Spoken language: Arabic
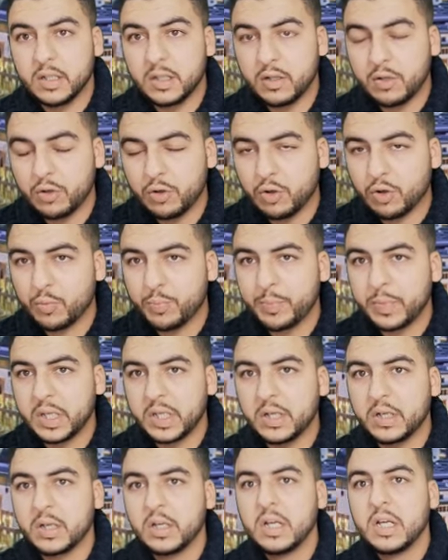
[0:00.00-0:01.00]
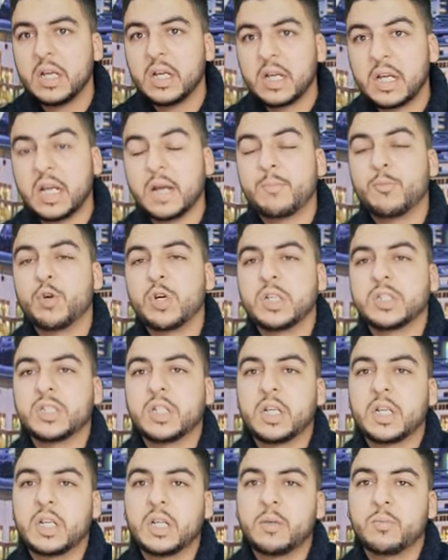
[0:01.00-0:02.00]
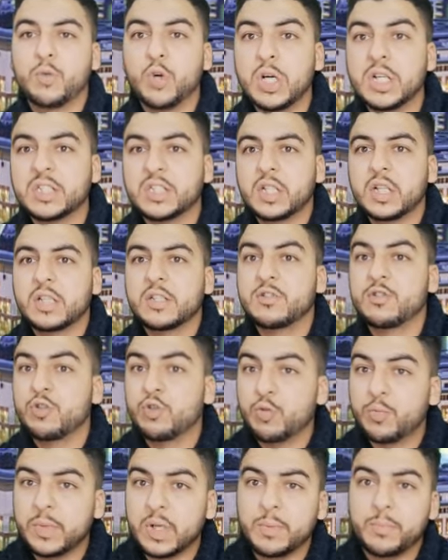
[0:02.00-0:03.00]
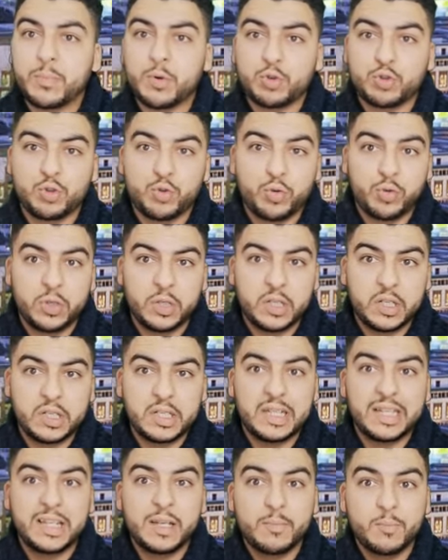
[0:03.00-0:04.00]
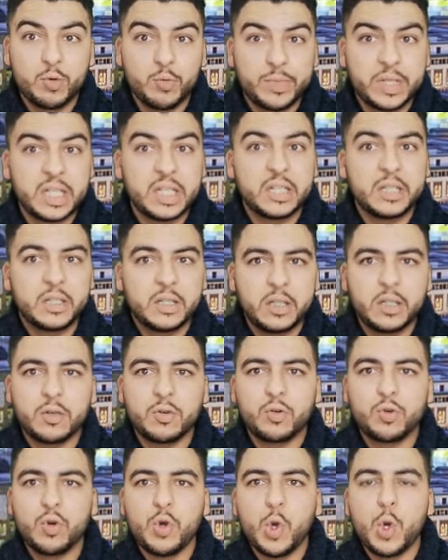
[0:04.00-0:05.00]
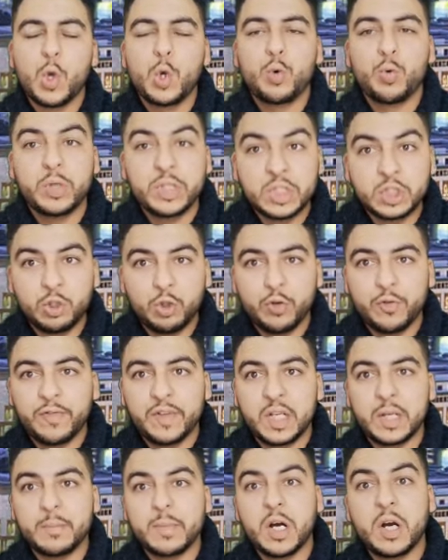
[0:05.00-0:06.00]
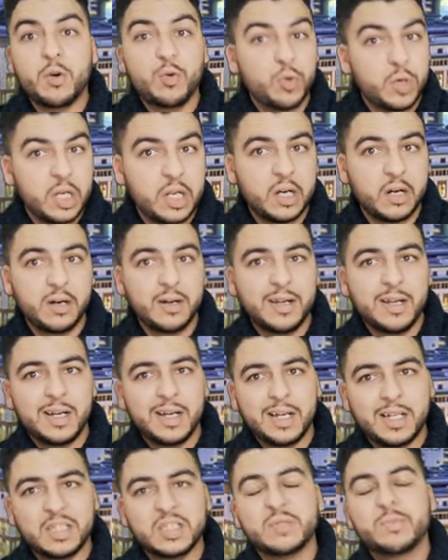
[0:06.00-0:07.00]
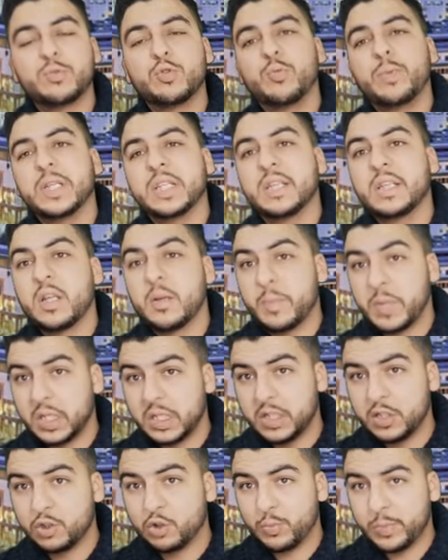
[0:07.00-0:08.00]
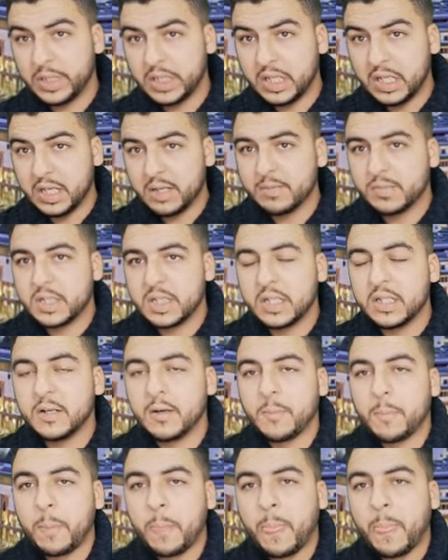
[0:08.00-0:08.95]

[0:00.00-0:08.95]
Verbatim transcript: الأوروبية كمهاجرين المهاجرين شنو هما البروجيات اللي ممكن يديروا وينجحوا فيهم أو لا غنجبدو بعض النماذج وبعض الأمثلة